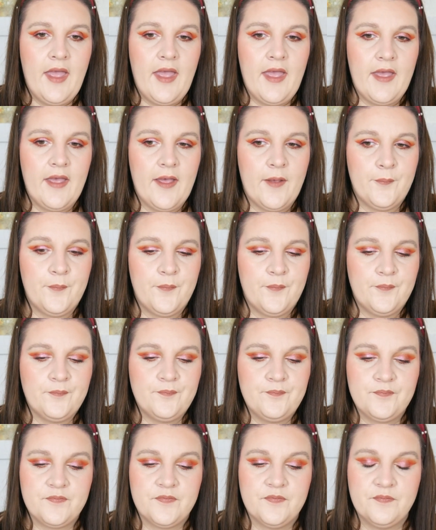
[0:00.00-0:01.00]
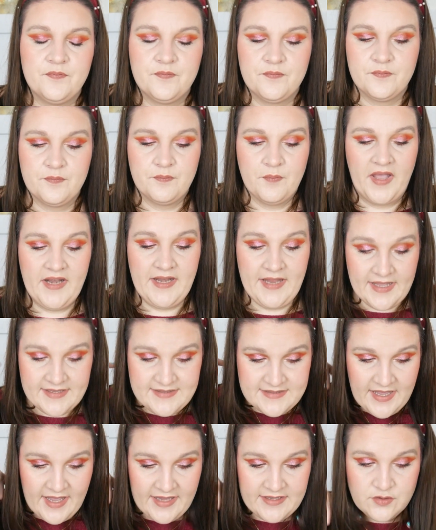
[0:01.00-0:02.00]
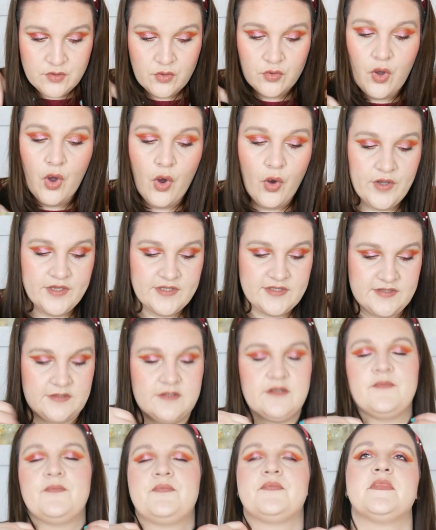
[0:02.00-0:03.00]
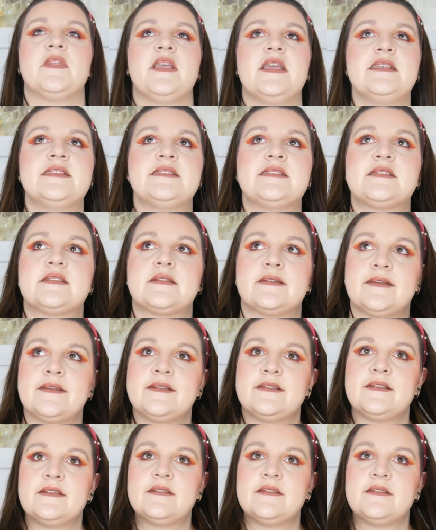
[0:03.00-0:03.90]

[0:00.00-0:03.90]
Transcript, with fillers: Ähm, mein erster Eindruck heute ist,